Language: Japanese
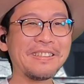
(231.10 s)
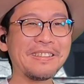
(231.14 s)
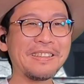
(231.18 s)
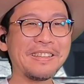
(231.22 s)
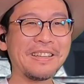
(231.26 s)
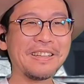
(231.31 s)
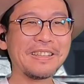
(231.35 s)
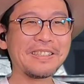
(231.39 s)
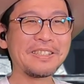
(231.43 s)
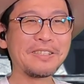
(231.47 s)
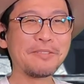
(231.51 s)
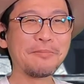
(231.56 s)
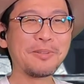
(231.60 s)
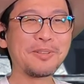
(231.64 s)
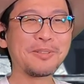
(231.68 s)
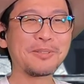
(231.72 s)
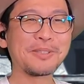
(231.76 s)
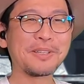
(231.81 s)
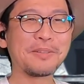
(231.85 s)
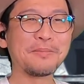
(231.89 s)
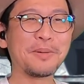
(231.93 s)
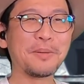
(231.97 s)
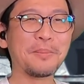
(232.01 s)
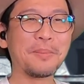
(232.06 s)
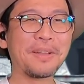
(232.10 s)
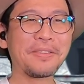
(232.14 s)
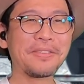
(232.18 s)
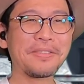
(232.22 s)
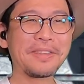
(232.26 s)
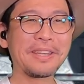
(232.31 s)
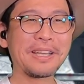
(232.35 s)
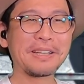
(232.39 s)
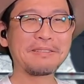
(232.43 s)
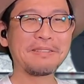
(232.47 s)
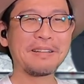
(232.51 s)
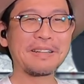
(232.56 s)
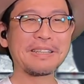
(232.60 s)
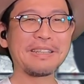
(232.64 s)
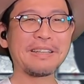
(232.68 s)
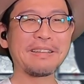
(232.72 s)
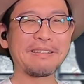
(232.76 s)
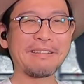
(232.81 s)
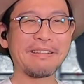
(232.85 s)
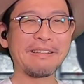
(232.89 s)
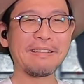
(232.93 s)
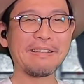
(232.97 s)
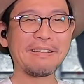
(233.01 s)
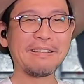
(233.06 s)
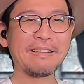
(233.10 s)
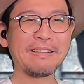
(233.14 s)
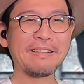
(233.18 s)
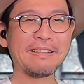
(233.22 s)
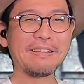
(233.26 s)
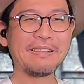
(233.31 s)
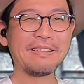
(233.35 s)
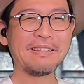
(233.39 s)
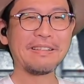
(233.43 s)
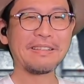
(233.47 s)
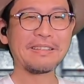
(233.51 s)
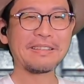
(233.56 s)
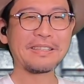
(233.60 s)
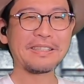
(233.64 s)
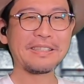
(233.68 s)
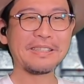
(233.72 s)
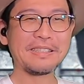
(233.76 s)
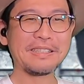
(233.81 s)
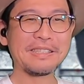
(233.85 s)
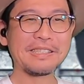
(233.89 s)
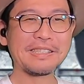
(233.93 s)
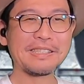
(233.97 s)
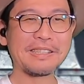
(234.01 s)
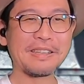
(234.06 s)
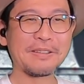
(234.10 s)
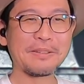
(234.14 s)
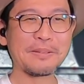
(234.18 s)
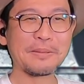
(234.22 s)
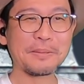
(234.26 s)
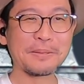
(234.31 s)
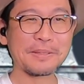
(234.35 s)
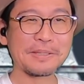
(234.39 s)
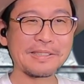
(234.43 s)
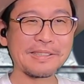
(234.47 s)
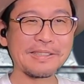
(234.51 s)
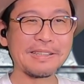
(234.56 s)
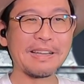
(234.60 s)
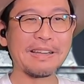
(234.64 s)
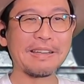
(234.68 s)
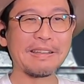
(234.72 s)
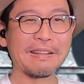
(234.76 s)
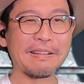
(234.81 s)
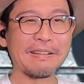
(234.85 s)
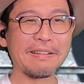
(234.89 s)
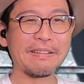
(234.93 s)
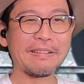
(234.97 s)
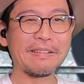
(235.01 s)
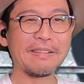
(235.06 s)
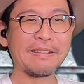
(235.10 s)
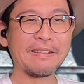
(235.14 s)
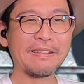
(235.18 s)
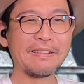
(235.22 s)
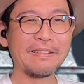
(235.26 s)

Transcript: いや、姫野さんも全くあれだね。気にしてる様子ないね。